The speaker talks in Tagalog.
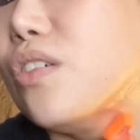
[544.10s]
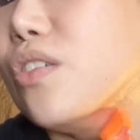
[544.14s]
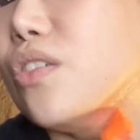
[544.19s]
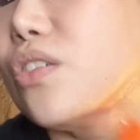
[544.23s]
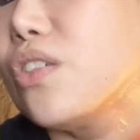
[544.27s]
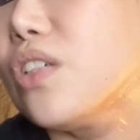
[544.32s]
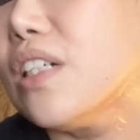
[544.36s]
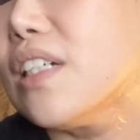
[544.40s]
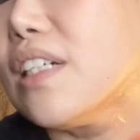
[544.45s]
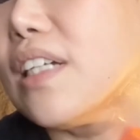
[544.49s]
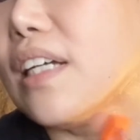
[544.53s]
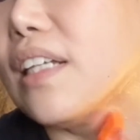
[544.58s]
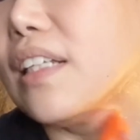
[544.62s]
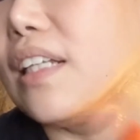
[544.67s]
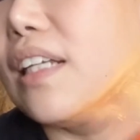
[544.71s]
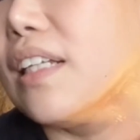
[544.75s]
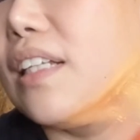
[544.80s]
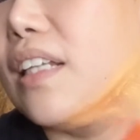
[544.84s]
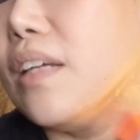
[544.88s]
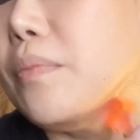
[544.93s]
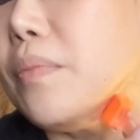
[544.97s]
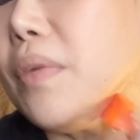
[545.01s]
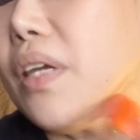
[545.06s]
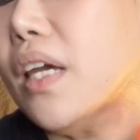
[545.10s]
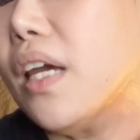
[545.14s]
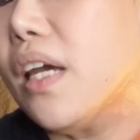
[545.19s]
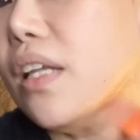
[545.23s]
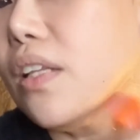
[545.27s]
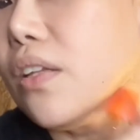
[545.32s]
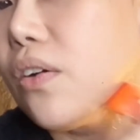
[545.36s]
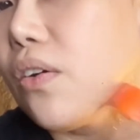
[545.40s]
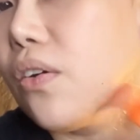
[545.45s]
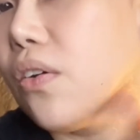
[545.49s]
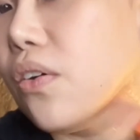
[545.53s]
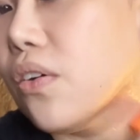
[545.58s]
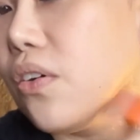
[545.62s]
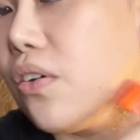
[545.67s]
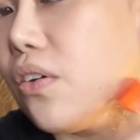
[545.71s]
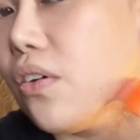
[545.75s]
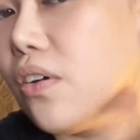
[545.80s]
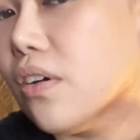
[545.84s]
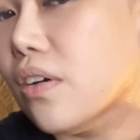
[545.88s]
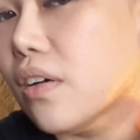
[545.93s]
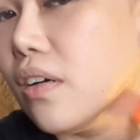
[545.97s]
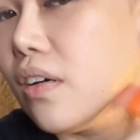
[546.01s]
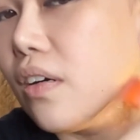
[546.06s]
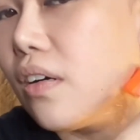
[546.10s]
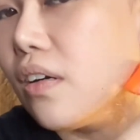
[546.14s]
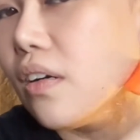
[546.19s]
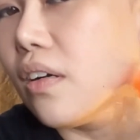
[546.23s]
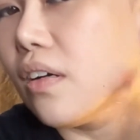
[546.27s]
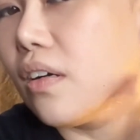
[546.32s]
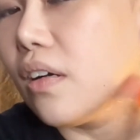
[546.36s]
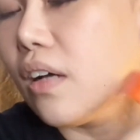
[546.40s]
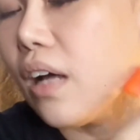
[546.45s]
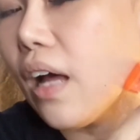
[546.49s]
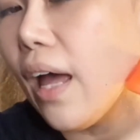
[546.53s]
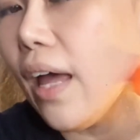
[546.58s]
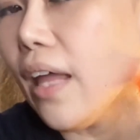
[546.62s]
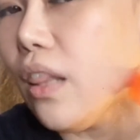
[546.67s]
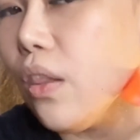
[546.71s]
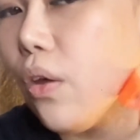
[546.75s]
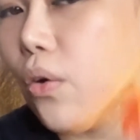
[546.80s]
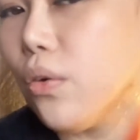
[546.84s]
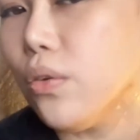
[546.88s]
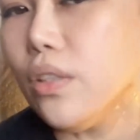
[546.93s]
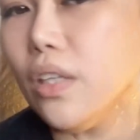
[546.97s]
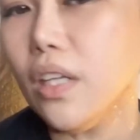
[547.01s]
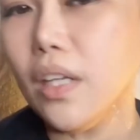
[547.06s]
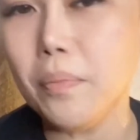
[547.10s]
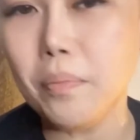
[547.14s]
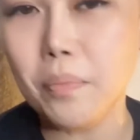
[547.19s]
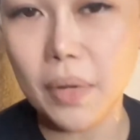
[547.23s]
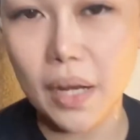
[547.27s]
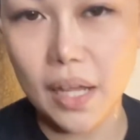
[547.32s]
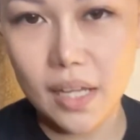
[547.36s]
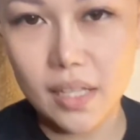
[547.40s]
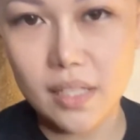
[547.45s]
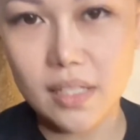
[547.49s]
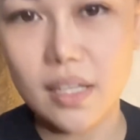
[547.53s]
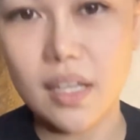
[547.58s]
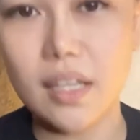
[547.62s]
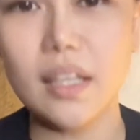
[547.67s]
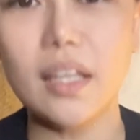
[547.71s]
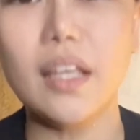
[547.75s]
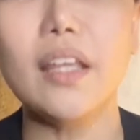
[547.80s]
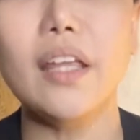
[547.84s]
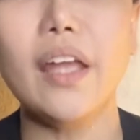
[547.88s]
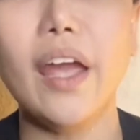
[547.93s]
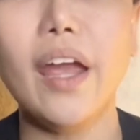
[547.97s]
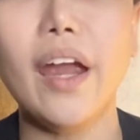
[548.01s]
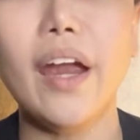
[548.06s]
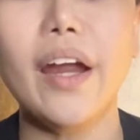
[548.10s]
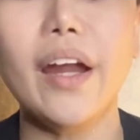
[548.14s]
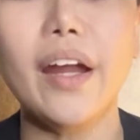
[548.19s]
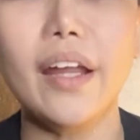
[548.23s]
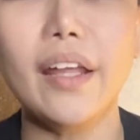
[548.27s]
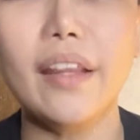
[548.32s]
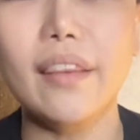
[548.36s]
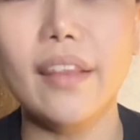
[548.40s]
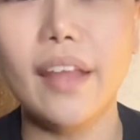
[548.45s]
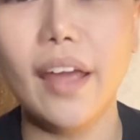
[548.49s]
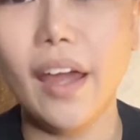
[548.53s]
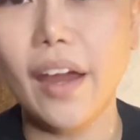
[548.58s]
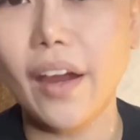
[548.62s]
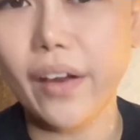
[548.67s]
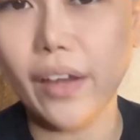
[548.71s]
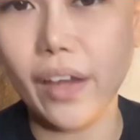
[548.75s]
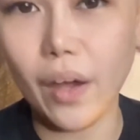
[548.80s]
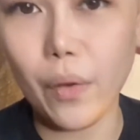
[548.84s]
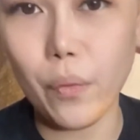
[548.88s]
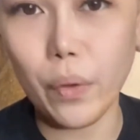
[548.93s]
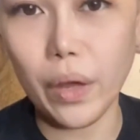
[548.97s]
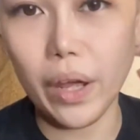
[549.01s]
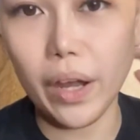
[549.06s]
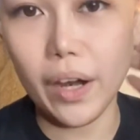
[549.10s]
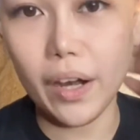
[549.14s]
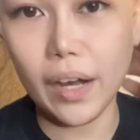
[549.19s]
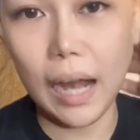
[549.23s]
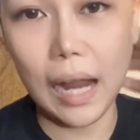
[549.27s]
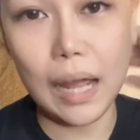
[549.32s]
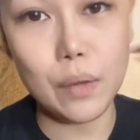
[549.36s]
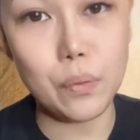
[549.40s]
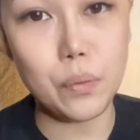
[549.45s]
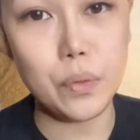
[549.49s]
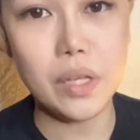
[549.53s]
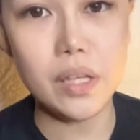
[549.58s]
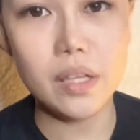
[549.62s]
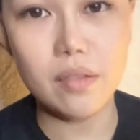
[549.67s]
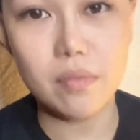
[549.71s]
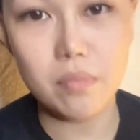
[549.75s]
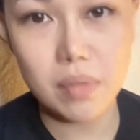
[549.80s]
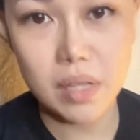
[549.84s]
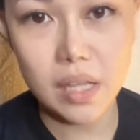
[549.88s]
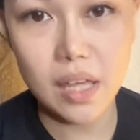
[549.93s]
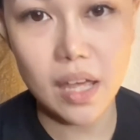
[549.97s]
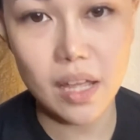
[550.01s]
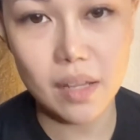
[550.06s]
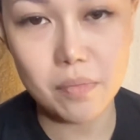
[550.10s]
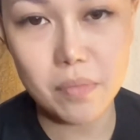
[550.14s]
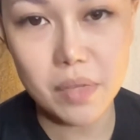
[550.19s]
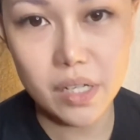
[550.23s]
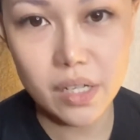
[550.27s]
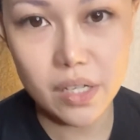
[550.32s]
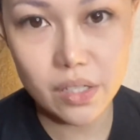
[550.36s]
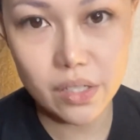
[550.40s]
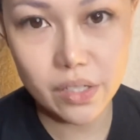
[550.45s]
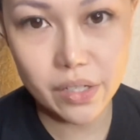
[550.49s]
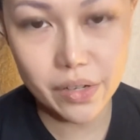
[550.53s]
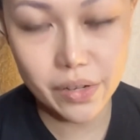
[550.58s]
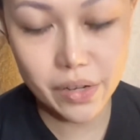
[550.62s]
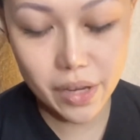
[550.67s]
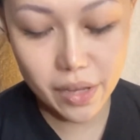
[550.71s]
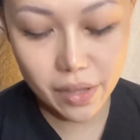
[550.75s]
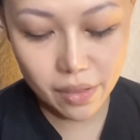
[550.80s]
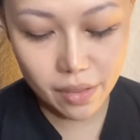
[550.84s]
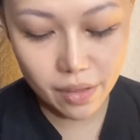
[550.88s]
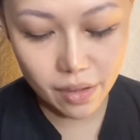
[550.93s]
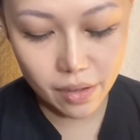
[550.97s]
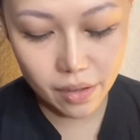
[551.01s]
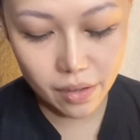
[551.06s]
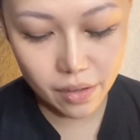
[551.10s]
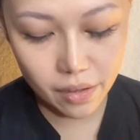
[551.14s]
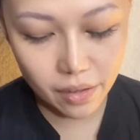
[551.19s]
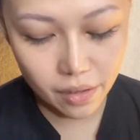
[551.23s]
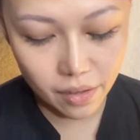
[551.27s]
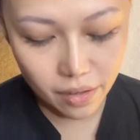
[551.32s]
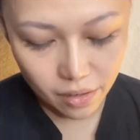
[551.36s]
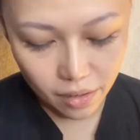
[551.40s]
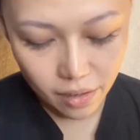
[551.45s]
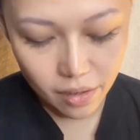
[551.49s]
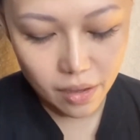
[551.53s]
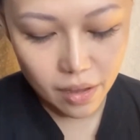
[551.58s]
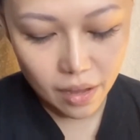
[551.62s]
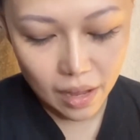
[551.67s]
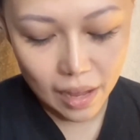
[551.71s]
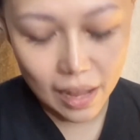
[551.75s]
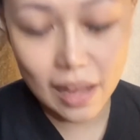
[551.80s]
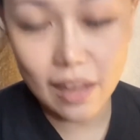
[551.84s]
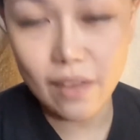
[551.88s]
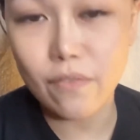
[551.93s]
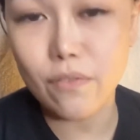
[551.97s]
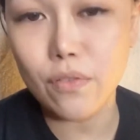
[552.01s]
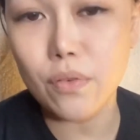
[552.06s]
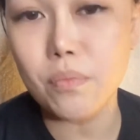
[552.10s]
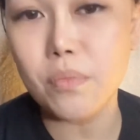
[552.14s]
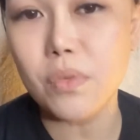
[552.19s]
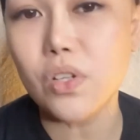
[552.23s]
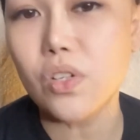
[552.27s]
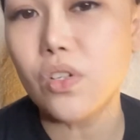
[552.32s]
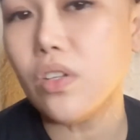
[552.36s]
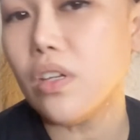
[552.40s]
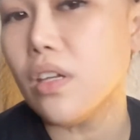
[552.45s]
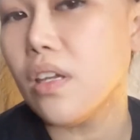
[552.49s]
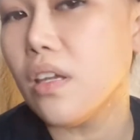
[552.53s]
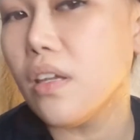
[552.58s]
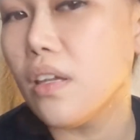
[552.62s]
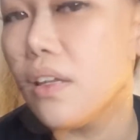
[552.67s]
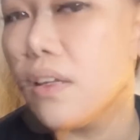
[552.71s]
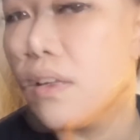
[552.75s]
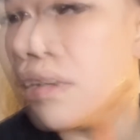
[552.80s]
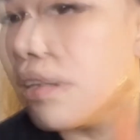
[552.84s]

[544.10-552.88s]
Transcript: So ayan, dadamihan ko. I'll only place it in air in the area where I will be administering the hypo machine.